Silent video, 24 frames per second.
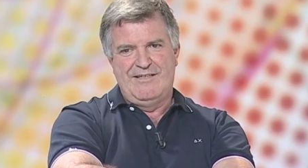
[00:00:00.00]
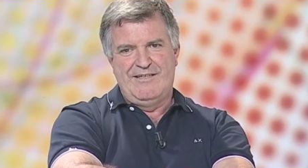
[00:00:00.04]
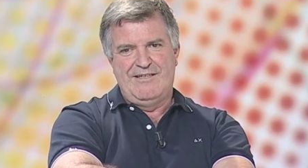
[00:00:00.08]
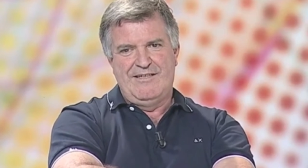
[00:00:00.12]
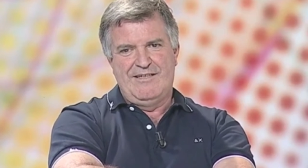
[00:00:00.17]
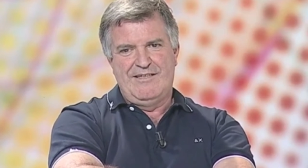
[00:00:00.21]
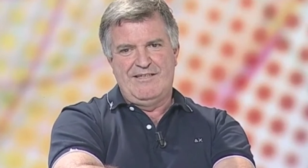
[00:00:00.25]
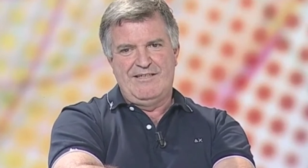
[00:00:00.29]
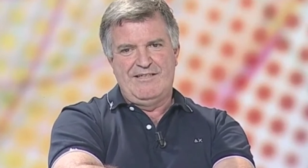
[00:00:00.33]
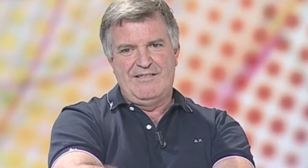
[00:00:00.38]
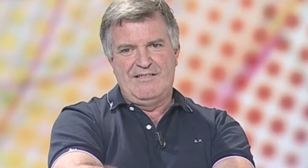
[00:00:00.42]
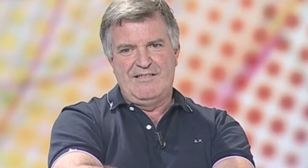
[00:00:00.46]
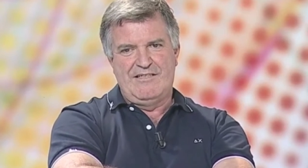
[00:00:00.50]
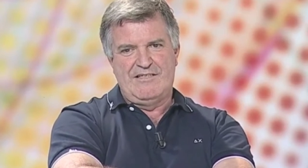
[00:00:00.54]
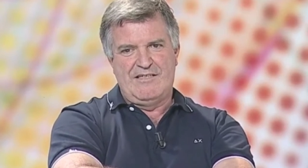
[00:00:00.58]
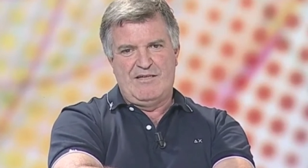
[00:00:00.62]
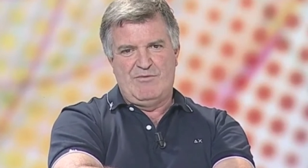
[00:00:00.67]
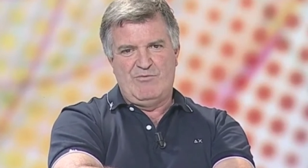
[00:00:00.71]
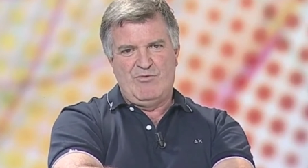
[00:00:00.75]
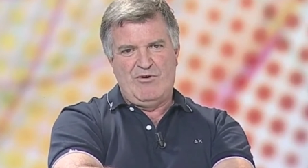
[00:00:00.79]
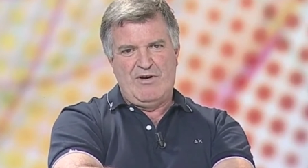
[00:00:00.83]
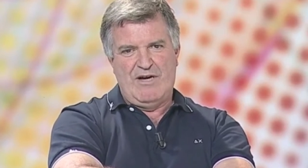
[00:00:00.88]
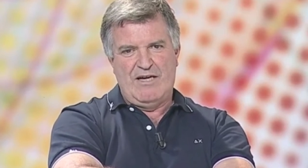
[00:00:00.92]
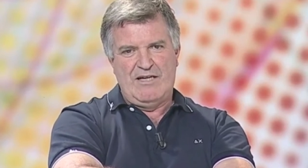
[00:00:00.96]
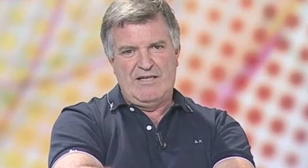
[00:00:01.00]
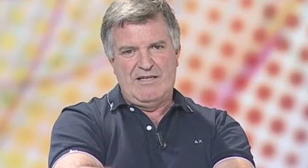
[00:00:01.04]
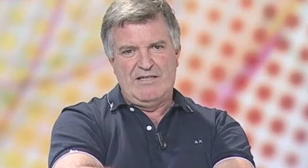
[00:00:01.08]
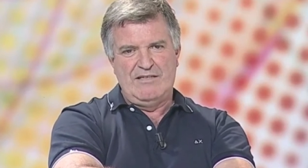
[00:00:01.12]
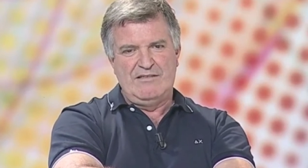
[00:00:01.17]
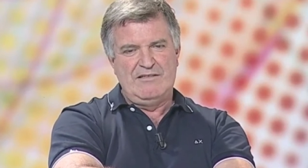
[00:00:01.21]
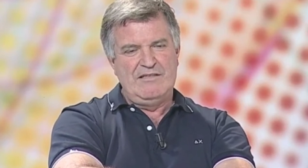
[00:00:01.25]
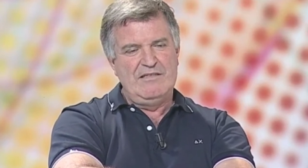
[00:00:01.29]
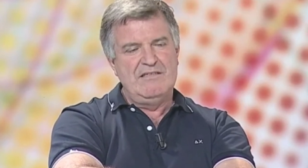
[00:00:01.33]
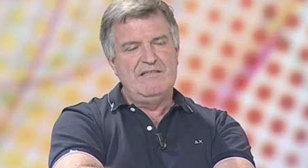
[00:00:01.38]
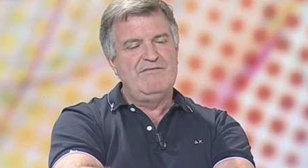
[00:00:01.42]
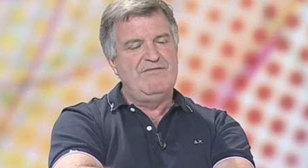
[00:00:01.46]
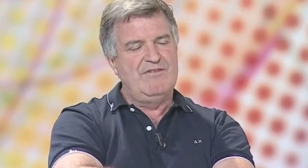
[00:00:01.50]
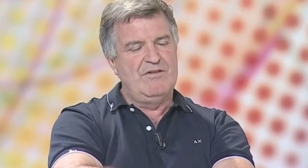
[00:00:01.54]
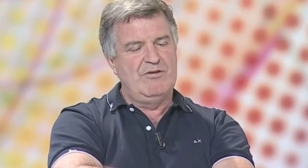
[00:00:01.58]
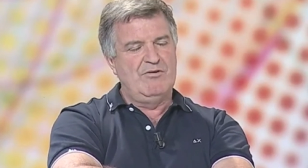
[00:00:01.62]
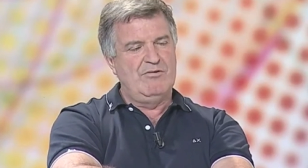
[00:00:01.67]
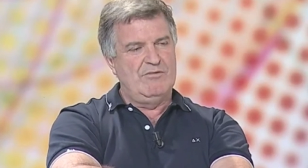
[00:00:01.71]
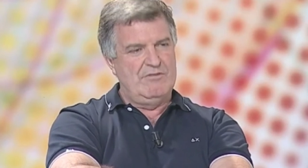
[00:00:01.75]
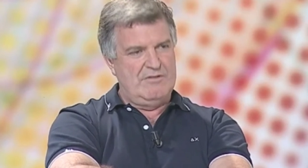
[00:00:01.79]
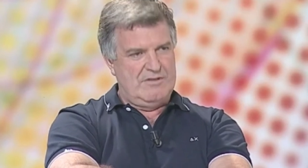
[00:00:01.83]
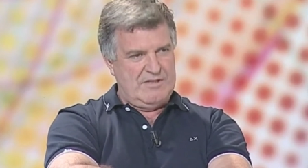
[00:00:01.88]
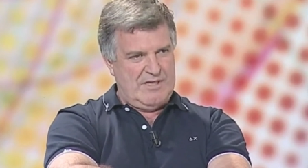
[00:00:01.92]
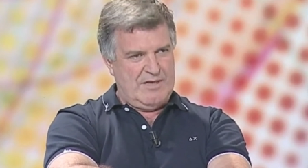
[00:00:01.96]
eh, diciamo anche di
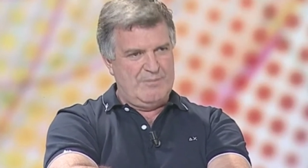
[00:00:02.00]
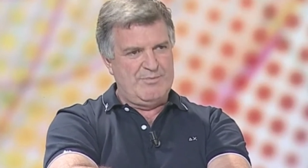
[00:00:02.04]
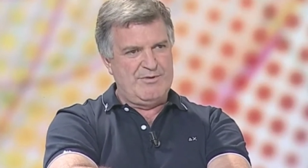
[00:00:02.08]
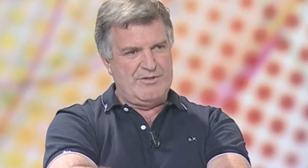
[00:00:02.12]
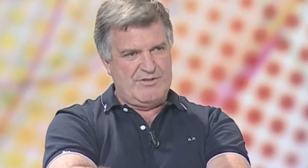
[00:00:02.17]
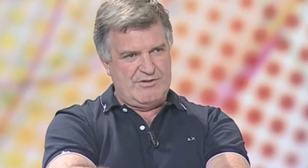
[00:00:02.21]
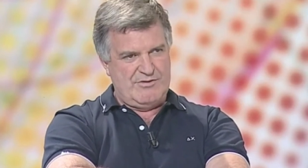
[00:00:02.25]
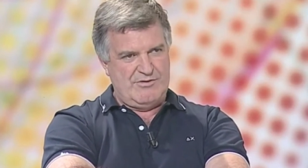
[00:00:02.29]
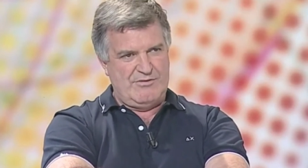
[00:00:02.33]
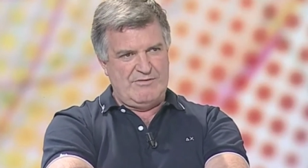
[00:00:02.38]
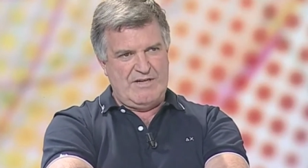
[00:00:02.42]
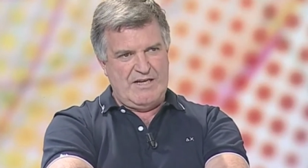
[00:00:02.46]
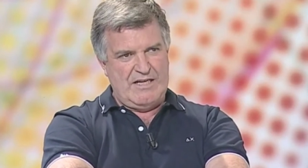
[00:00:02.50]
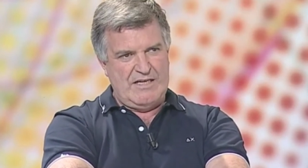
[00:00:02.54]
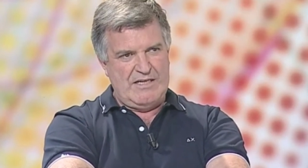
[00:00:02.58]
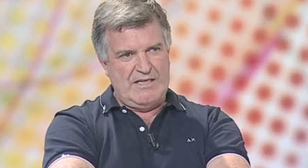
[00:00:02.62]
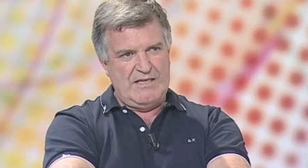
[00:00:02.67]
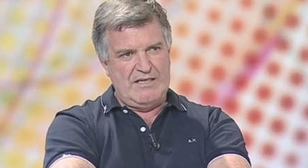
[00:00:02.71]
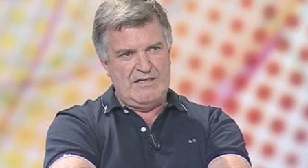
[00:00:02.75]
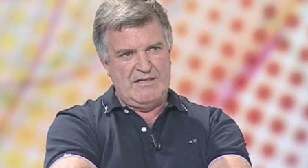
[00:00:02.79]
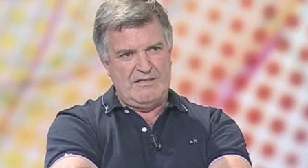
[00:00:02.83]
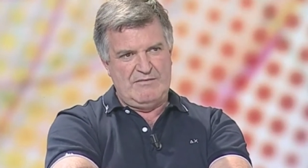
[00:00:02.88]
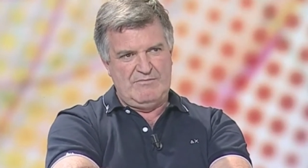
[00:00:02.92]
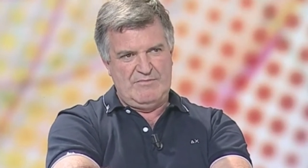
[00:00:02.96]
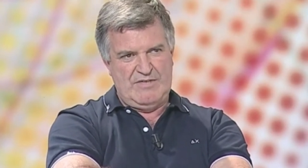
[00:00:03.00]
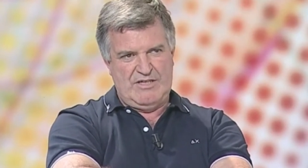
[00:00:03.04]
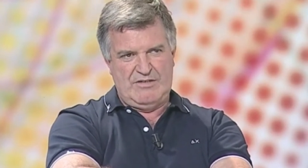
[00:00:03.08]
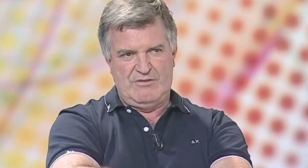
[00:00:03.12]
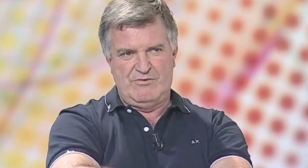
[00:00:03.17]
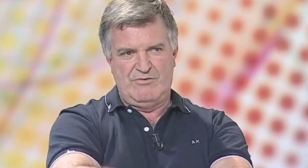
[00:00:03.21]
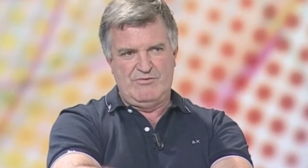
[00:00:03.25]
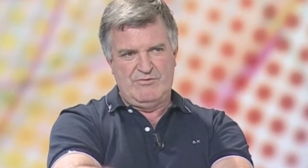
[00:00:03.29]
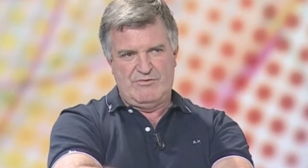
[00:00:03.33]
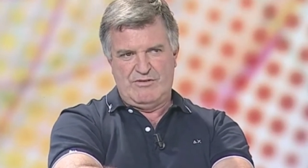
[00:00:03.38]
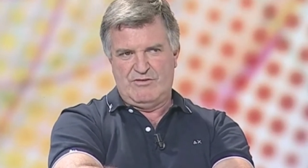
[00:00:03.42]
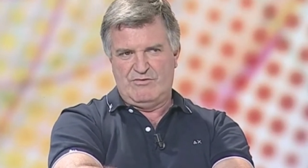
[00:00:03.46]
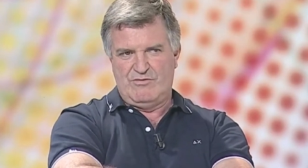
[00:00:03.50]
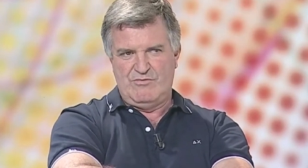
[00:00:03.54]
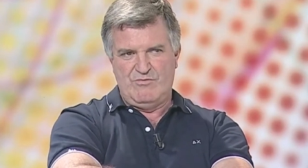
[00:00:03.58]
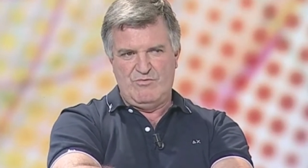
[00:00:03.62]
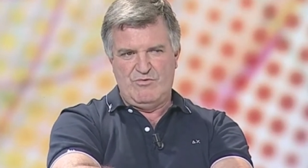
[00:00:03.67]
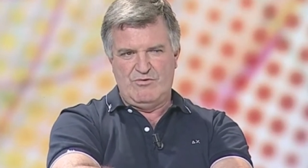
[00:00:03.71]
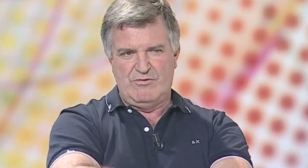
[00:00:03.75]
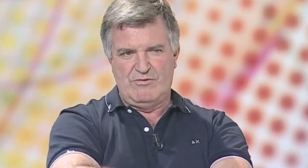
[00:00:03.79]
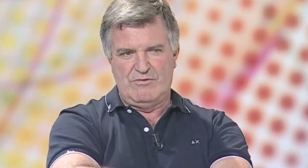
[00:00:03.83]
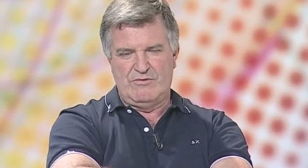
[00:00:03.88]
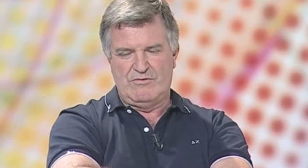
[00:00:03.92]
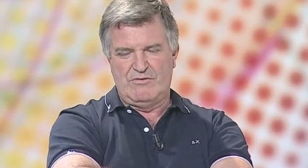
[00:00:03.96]
difficoltà personale mi hanno aiutato
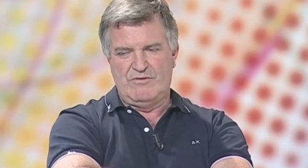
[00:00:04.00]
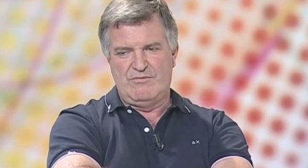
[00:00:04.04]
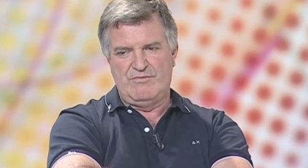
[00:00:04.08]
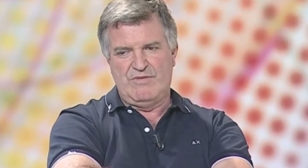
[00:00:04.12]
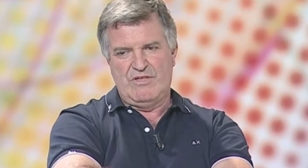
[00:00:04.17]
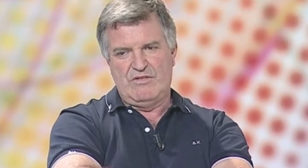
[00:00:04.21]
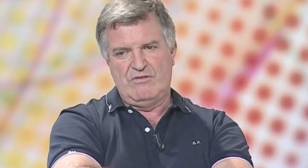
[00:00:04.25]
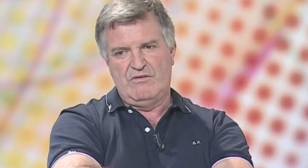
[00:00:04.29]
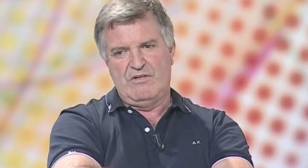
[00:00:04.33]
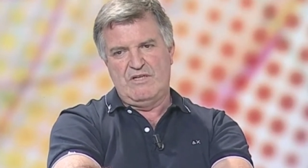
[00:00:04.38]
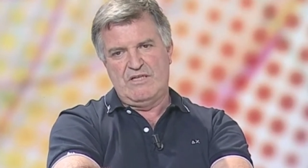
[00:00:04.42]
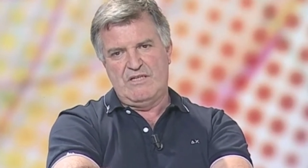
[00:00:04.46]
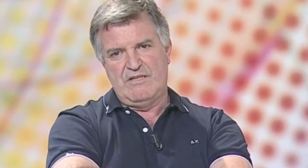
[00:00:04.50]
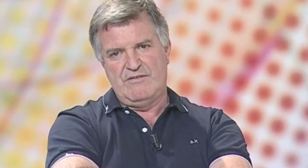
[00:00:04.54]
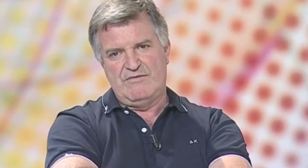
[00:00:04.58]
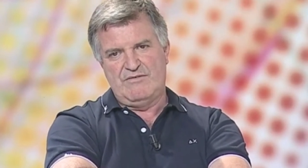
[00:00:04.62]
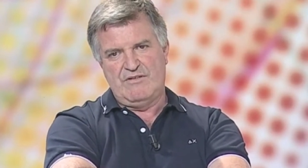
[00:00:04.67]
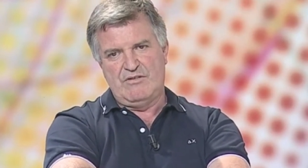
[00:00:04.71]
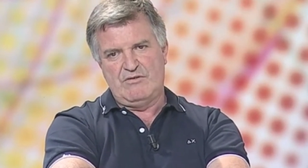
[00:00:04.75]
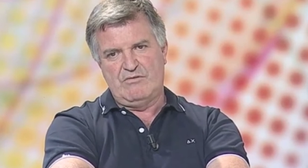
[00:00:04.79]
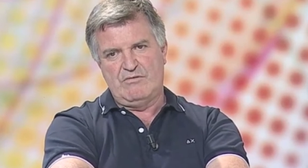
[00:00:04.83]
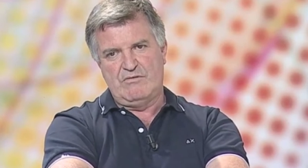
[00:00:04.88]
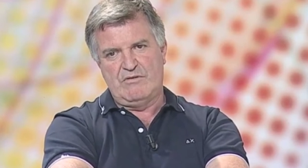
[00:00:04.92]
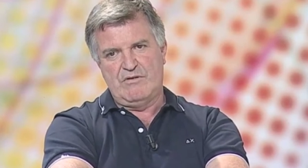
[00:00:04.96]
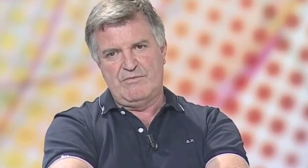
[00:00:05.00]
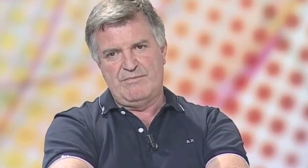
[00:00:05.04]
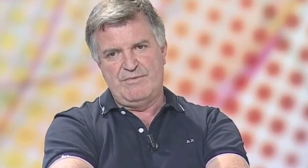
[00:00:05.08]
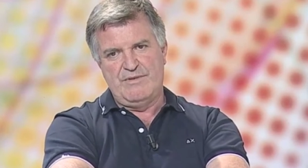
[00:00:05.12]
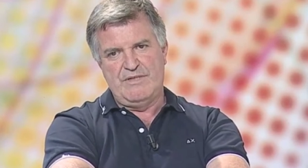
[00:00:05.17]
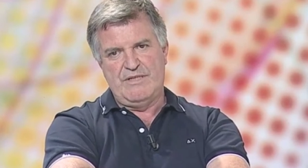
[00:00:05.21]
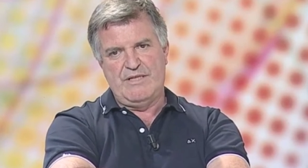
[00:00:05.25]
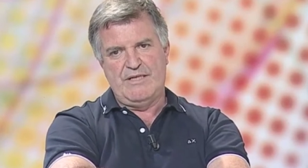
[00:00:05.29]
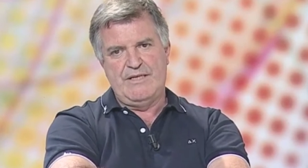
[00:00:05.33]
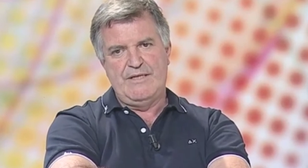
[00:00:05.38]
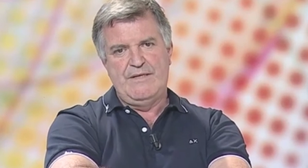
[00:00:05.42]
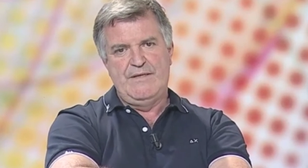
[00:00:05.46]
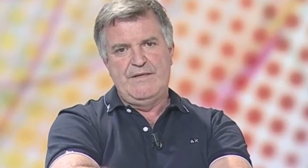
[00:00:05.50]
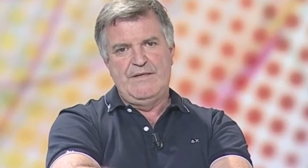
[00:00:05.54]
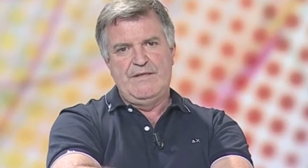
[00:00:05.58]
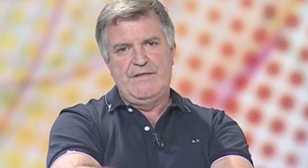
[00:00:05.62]
molto, mi hanno anche fatto capire